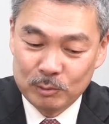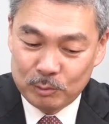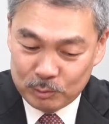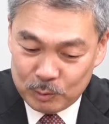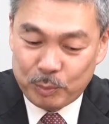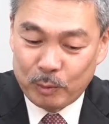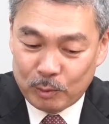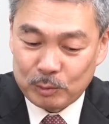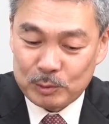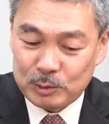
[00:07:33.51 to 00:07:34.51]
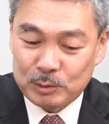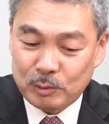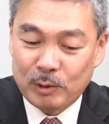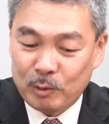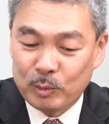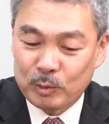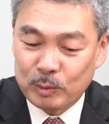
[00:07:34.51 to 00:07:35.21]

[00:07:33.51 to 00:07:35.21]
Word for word: 日本国の自立の範囲を求